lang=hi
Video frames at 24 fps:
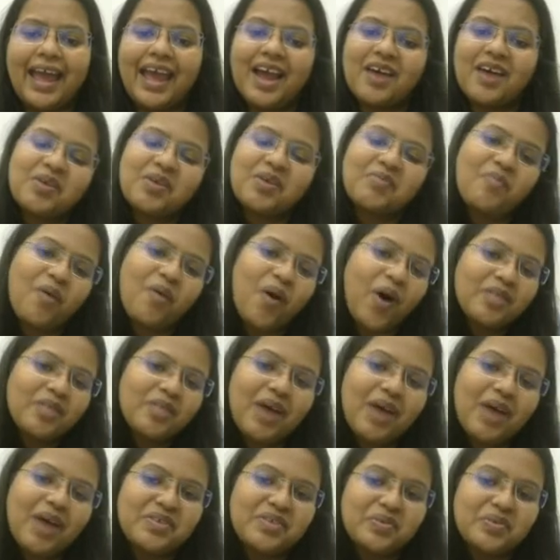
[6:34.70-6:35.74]
हमने बहुत
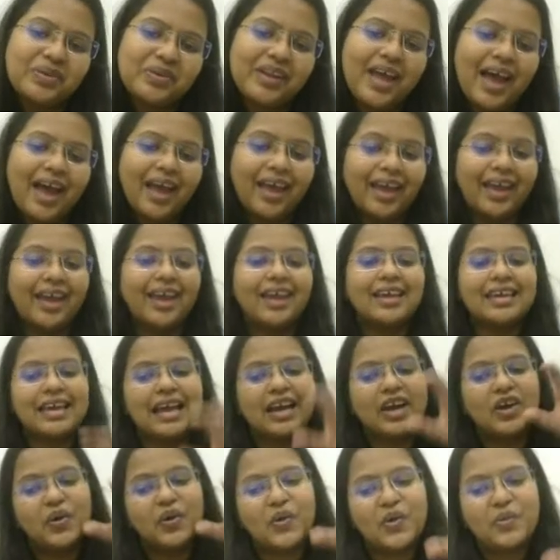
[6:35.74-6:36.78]
बार सुना है कि
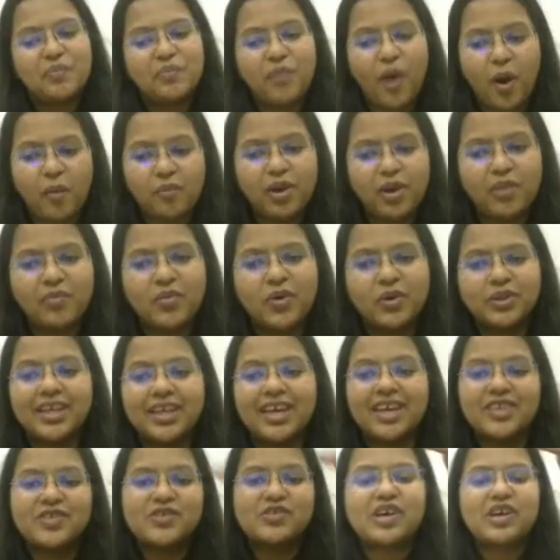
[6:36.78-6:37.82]
अगर कोई प्रॉब्लम होती
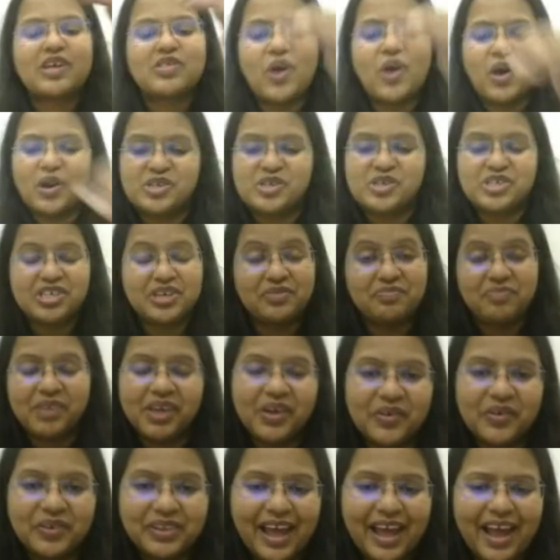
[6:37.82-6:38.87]
है तो उसका सॉल्यूशन भी
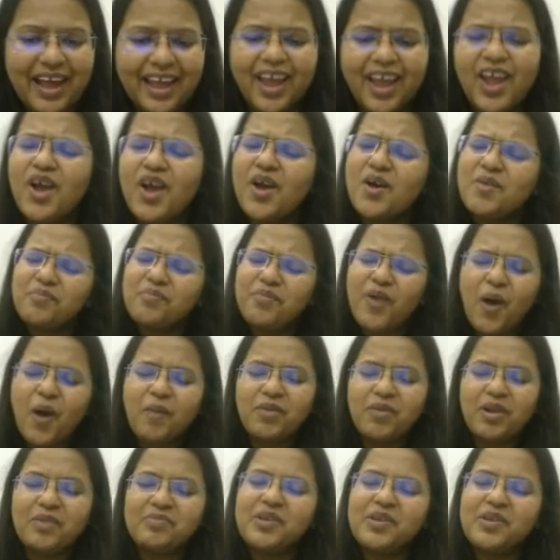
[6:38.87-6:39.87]
होता है प्रॉब्लम तो